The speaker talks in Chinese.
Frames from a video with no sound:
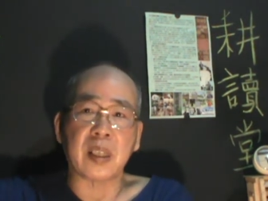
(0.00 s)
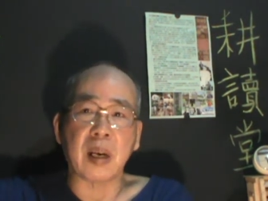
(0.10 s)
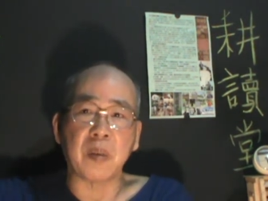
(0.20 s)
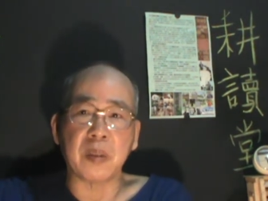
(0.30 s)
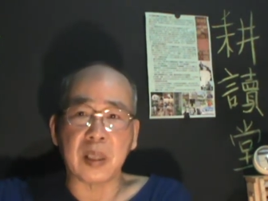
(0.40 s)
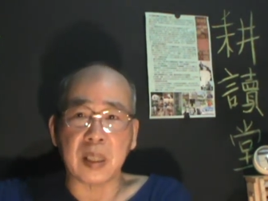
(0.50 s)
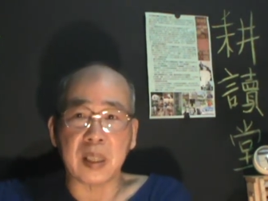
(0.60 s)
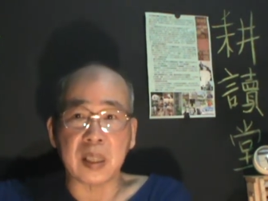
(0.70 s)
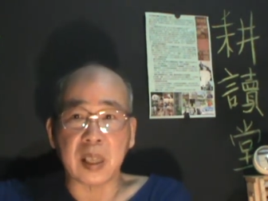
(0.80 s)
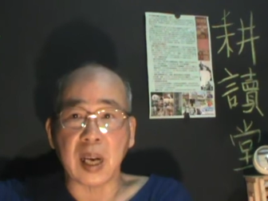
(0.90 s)
它它
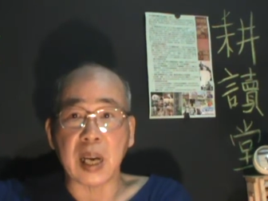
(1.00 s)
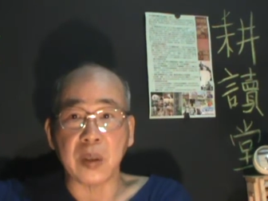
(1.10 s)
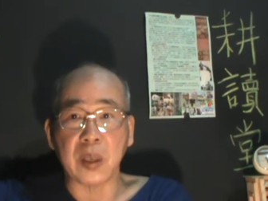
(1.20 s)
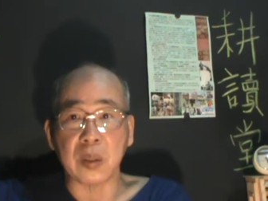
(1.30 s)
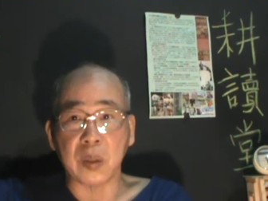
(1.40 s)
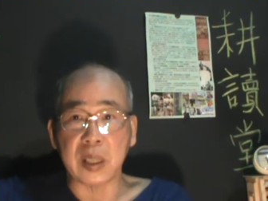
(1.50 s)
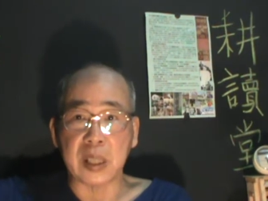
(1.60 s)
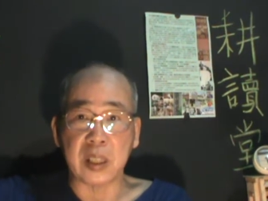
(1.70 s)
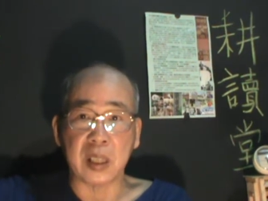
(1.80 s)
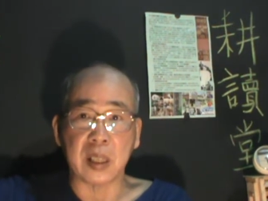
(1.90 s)
那个时候还有很多
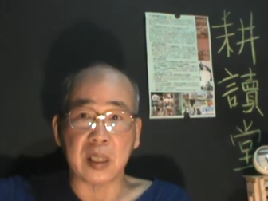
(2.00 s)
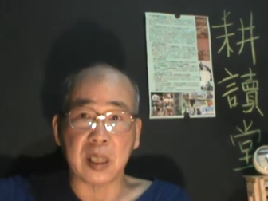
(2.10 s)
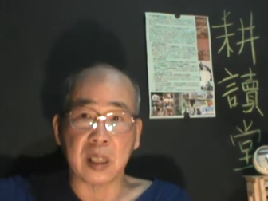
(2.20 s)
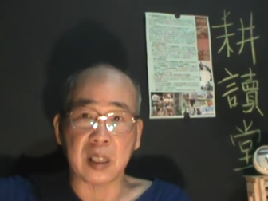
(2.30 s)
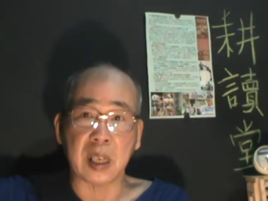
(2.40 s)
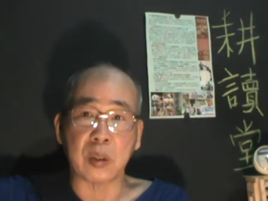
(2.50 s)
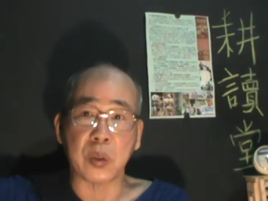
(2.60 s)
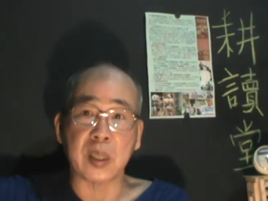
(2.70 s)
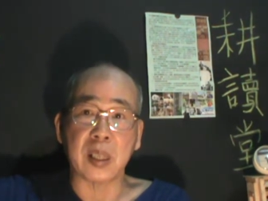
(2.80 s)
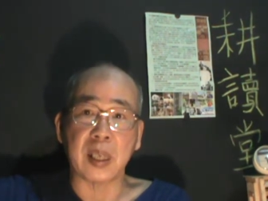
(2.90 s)
年轻人在在
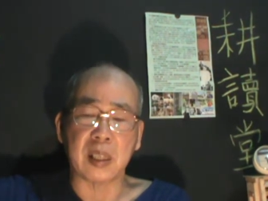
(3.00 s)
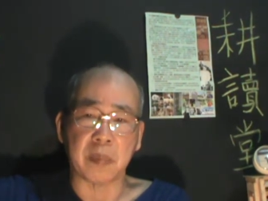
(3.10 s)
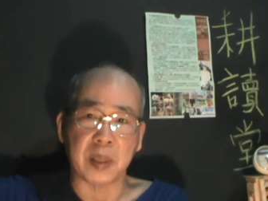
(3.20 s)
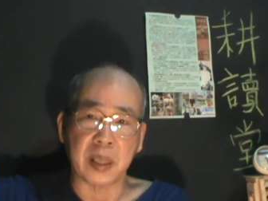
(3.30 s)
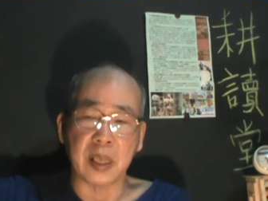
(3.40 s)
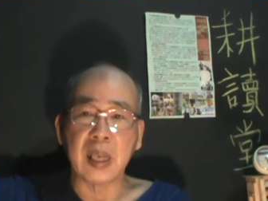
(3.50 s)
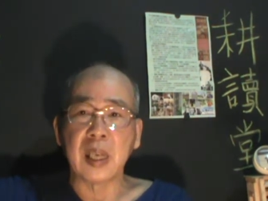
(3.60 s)
学生啊什么的，